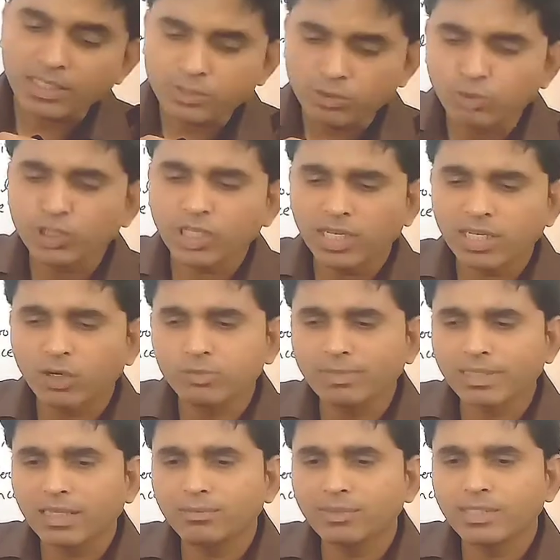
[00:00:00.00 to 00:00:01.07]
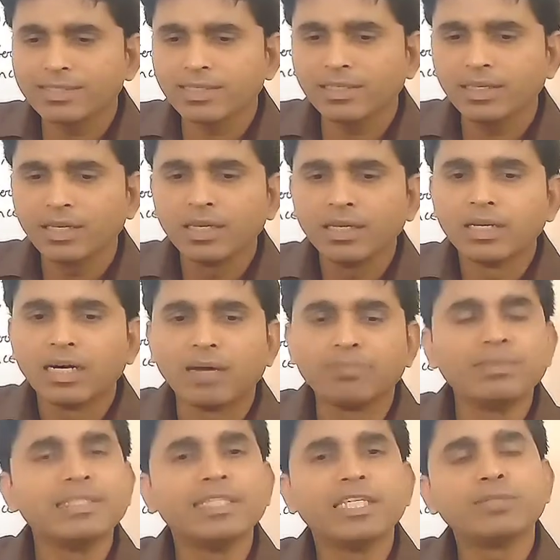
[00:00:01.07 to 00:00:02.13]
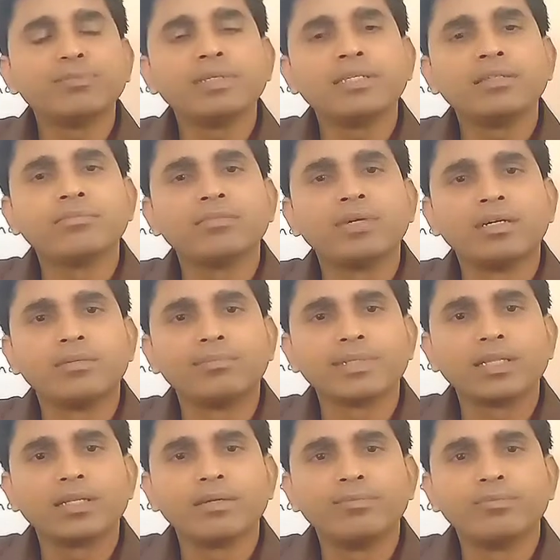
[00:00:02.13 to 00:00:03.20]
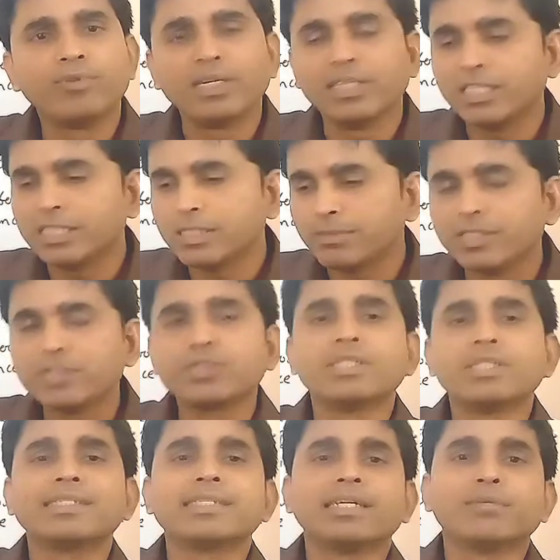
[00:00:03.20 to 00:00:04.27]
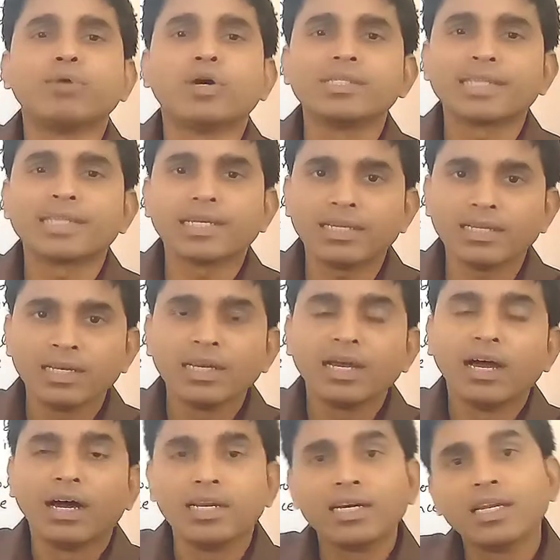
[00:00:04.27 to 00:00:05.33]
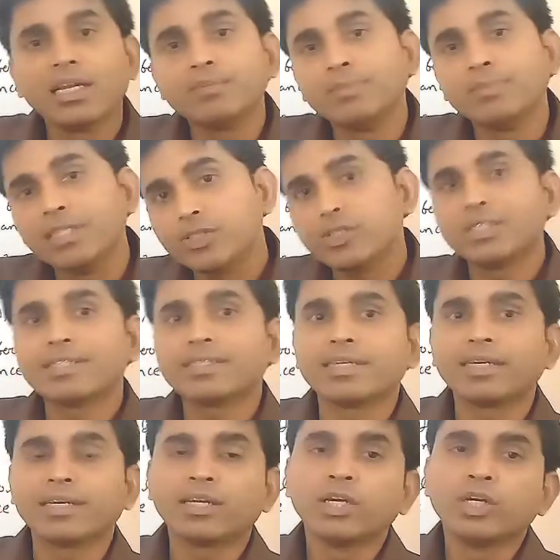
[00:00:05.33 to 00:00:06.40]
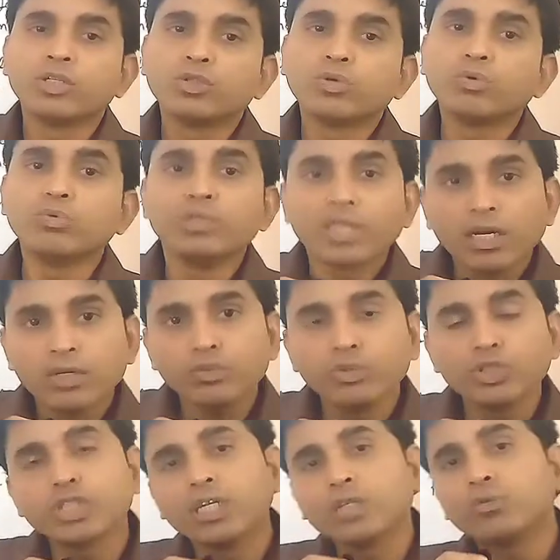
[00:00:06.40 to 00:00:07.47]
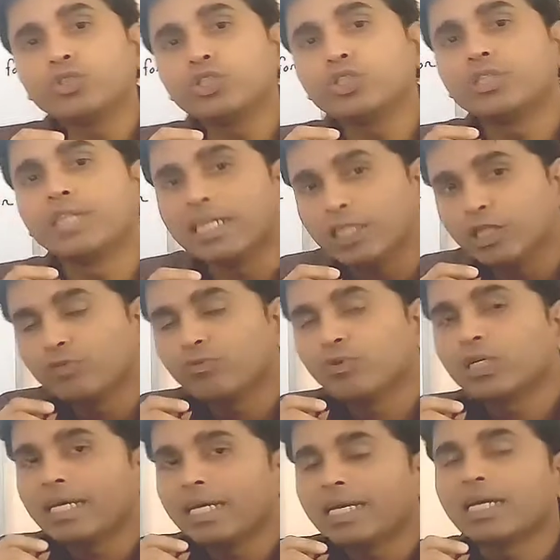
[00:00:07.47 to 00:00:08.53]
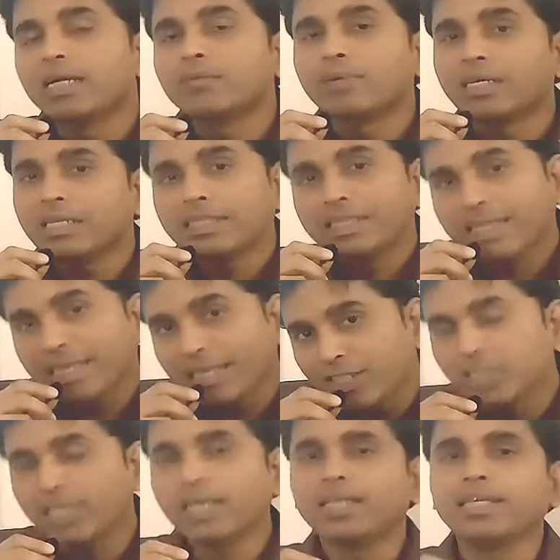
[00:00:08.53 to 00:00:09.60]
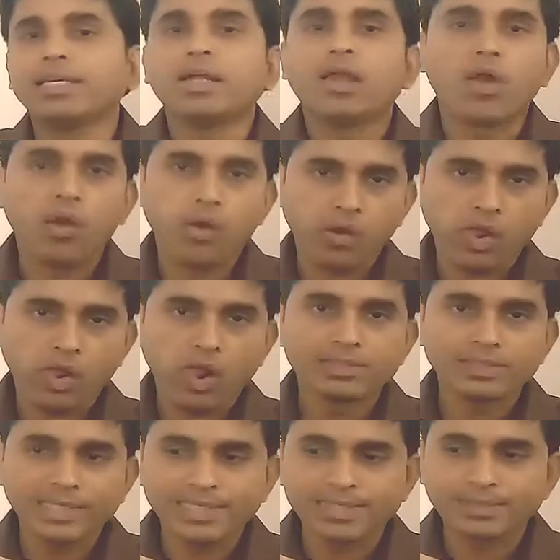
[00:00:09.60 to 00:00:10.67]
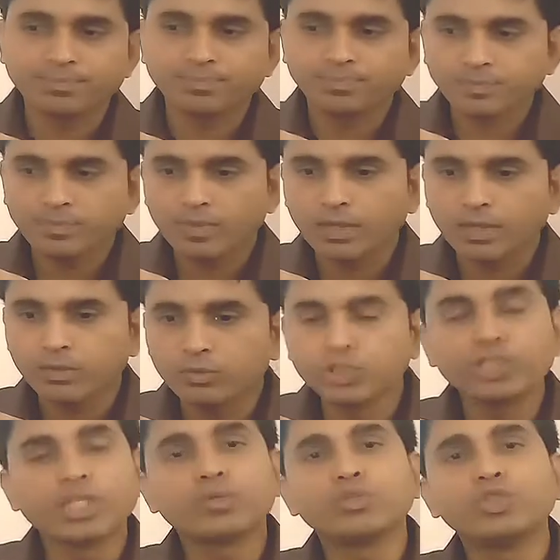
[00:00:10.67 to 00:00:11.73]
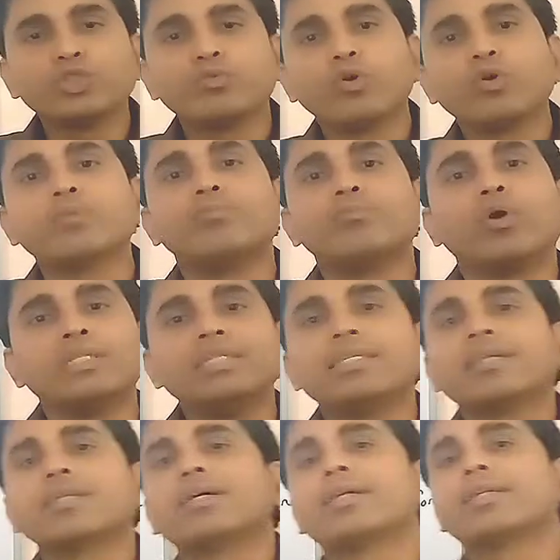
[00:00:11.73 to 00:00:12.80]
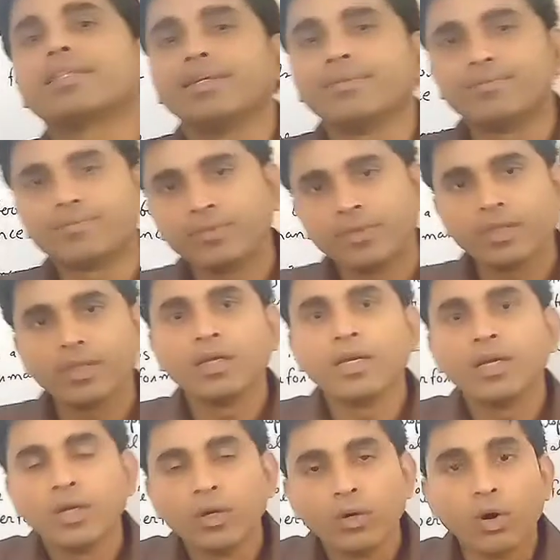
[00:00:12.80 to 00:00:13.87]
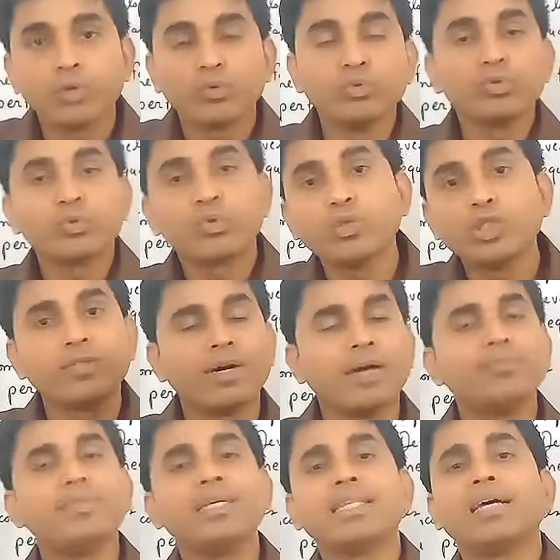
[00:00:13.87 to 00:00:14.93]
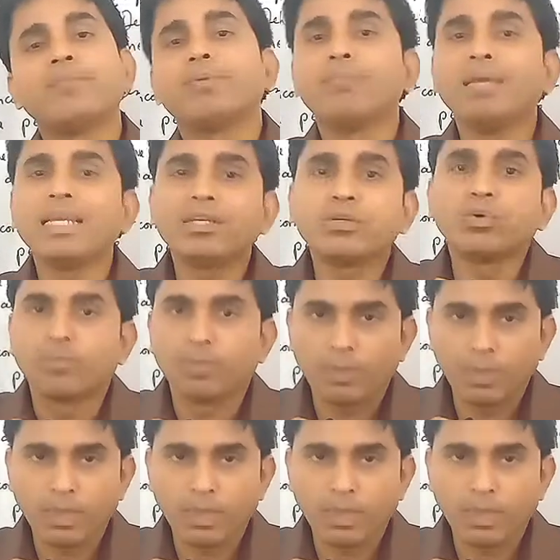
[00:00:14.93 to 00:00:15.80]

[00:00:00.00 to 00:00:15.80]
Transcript: सोशल अकाउंट मतलब जैसे अपने देश में मतलब फाइनेंस मिनिस्टर्स हैं बहुत सारे अलग अलग मिनिस्टर्स हैं तो उनका कुछ ना कुछ दायित्व है हमारे देश के लिए ठीक है कुछ ना कुछ वो लोग मॉनिटर करते हैं और उनको जवाब देना है पब्लिक को